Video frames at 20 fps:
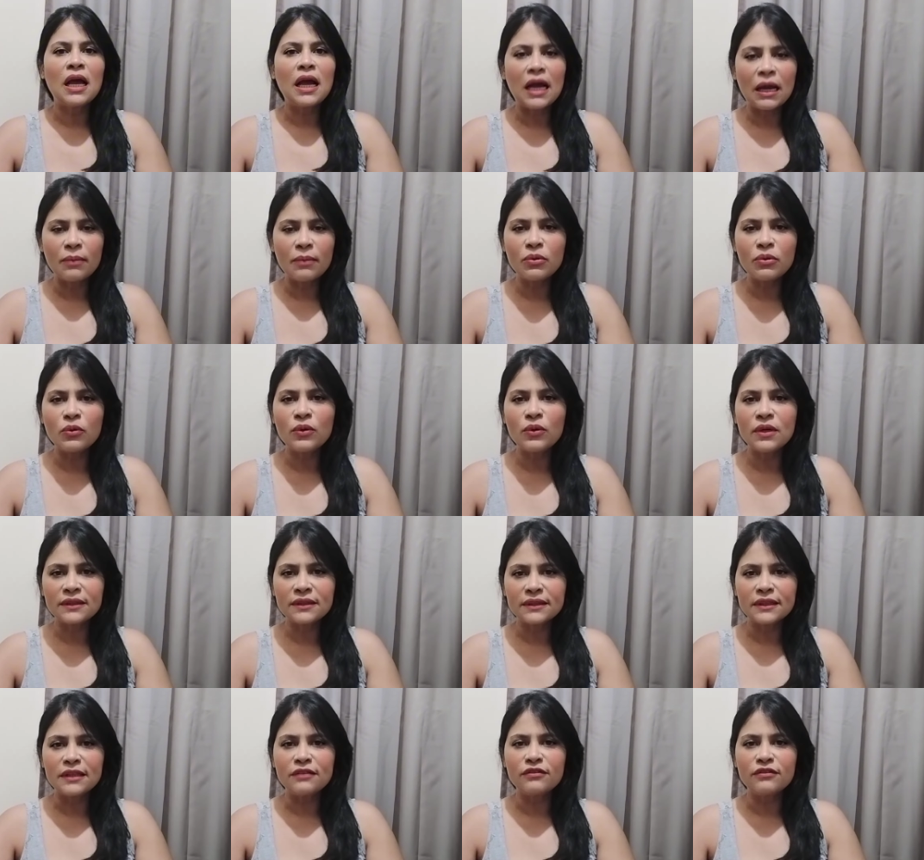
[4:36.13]
a
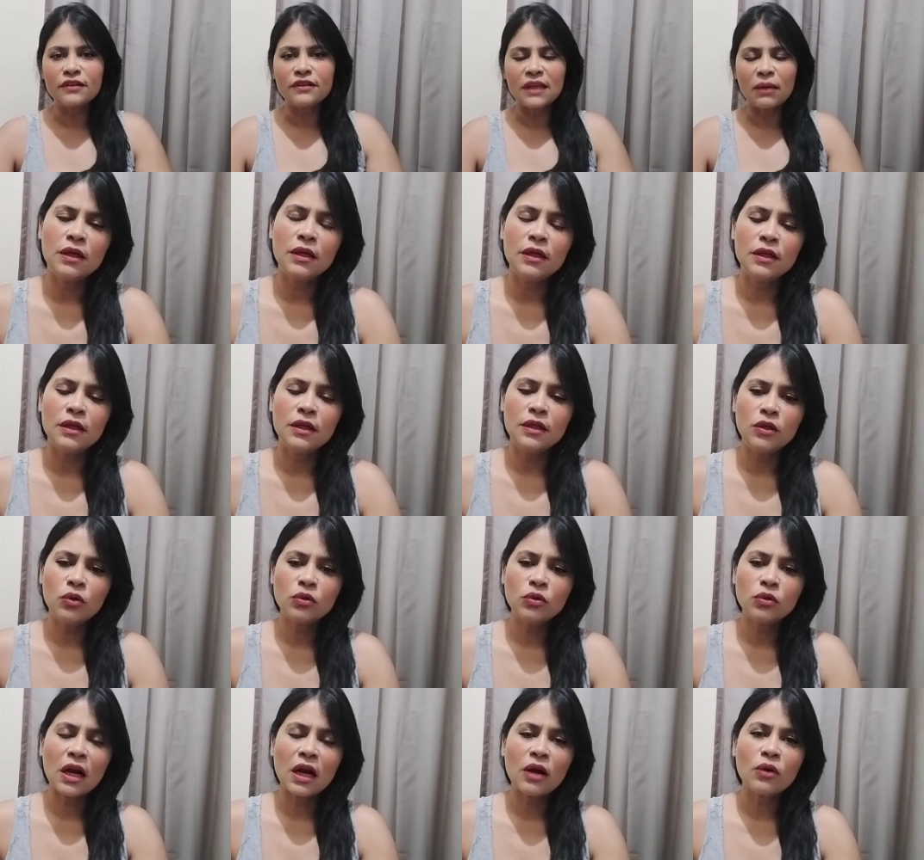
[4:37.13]
progressiva. Tá? E
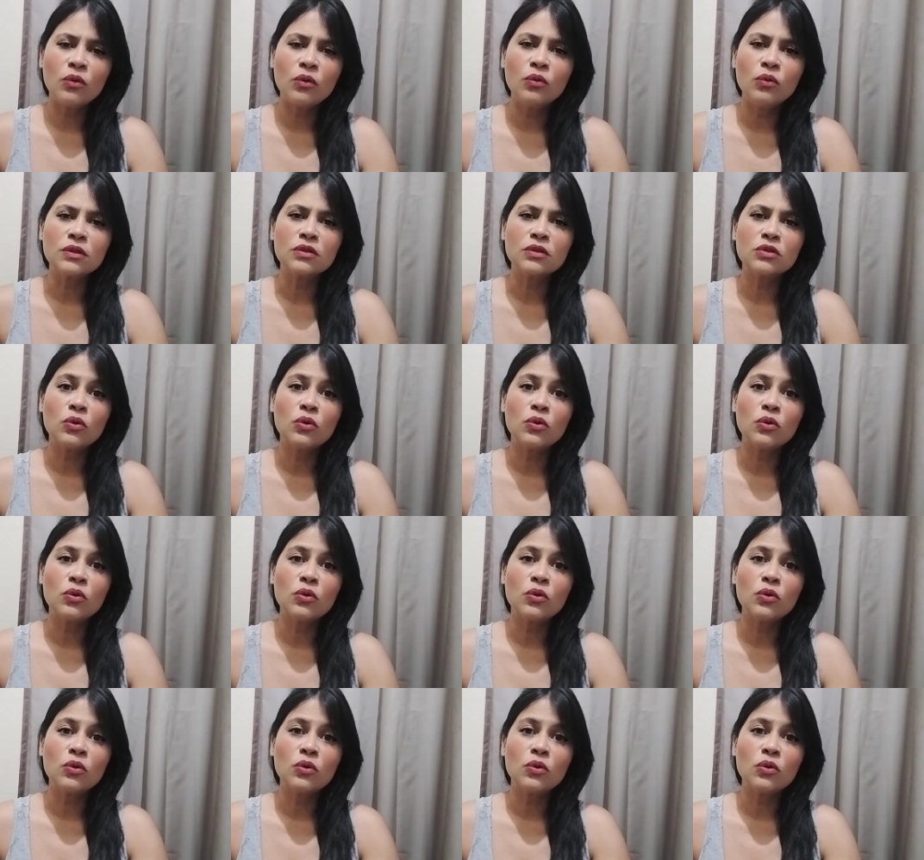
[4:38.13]
outra coisa,